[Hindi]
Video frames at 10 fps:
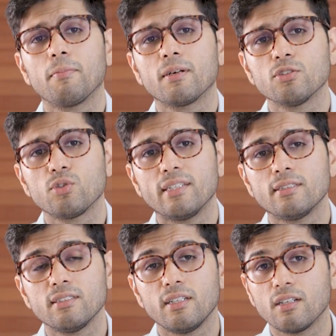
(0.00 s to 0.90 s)
कि आपका
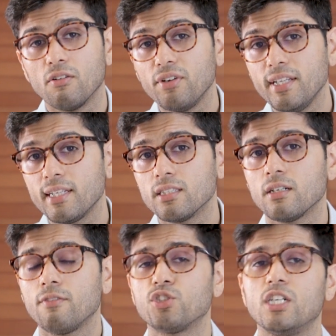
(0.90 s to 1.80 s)
सोराइसिस रिकवरी की
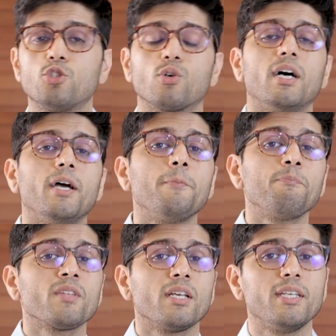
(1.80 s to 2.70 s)
तरफ चल चुका है
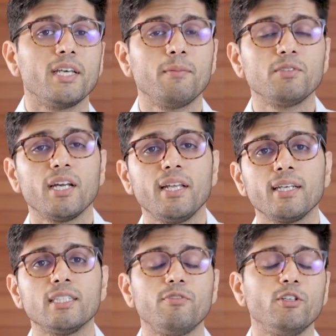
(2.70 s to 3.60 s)
ये हम
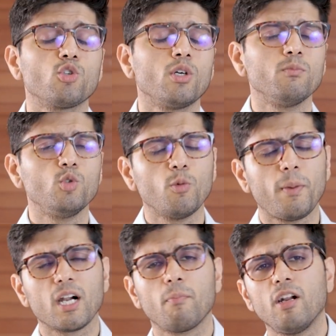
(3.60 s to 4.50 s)
जानेंगे इस वीडियो को हम दो
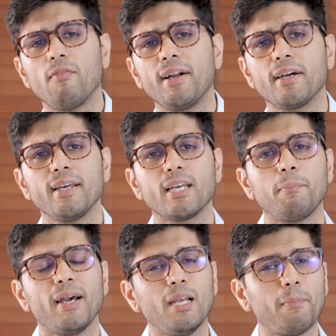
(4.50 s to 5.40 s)
पार्ट में डिवाइड करेंगे
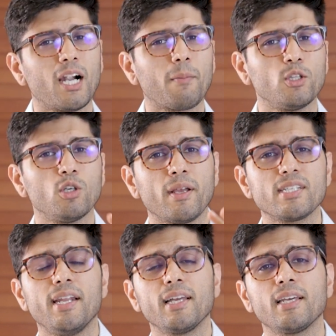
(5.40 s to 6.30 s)
पहले पार्ट में तो हम ये
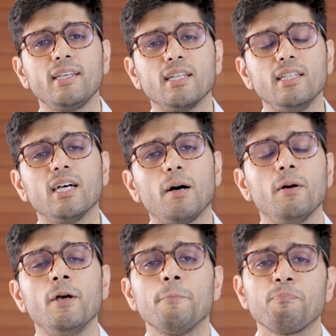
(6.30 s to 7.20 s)
जानेंगे कि यदि
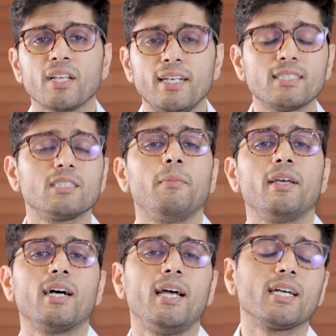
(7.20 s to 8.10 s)
आप इस
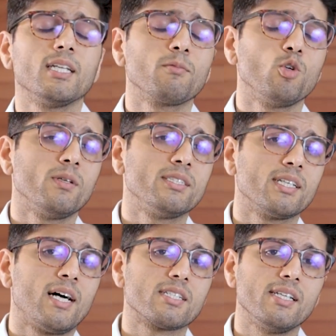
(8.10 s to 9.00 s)
समय कार्यकल ग्लोबल
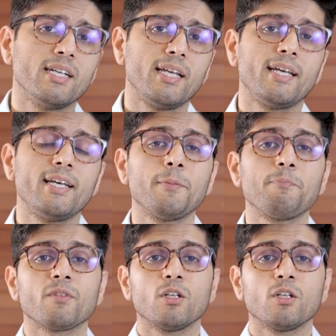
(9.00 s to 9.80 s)
से इलाज ले रहे हैं